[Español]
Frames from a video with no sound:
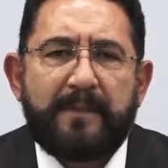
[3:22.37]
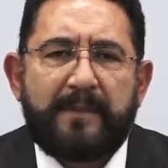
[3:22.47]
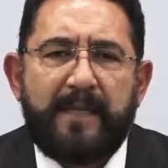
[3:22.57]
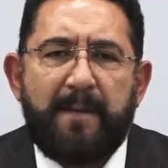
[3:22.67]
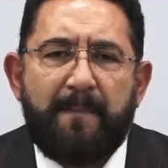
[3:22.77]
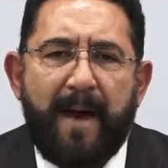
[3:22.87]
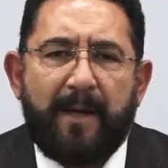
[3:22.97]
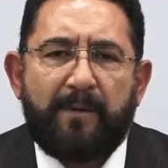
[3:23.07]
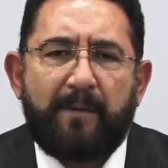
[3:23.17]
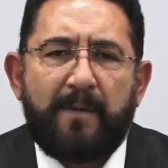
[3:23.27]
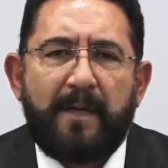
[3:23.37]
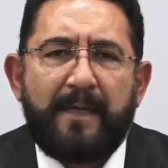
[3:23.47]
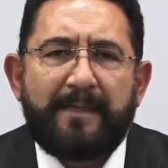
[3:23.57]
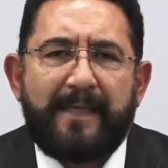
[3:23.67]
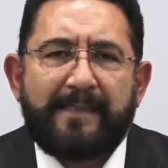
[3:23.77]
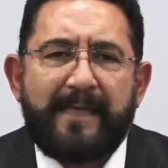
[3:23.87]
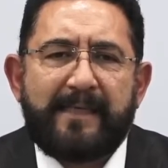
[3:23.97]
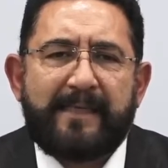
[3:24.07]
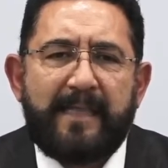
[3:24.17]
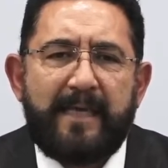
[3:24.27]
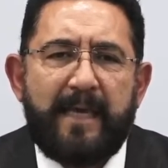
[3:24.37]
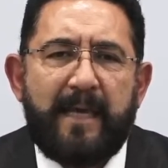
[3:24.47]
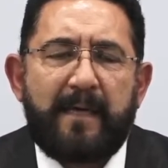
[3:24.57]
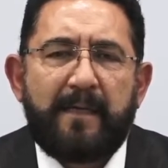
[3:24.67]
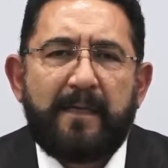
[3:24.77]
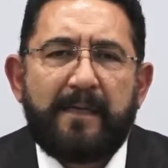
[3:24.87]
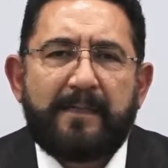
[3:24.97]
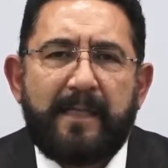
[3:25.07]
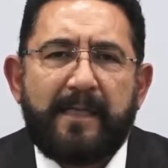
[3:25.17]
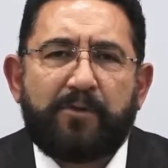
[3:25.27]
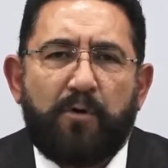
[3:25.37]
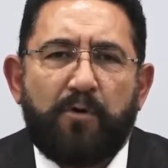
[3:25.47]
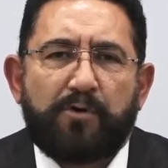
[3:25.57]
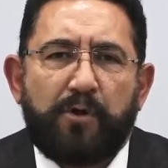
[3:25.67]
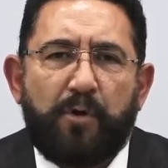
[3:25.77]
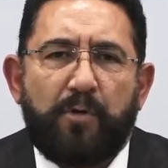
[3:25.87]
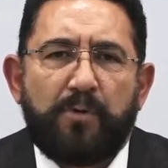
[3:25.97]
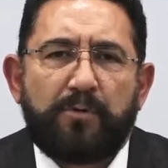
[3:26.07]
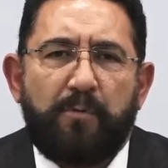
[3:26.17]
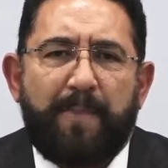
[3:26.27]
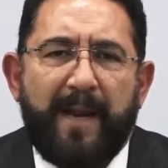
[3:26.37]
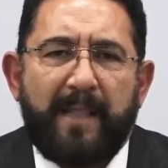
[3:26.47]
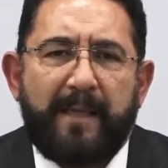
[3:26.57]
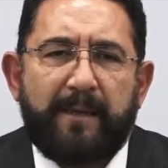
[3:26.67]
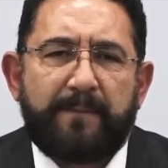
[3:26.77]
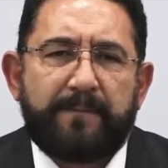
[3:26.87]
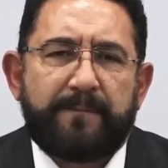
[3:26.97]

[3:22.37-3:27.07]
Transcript: Sin embargo, desde ese día se desconoció su paradero.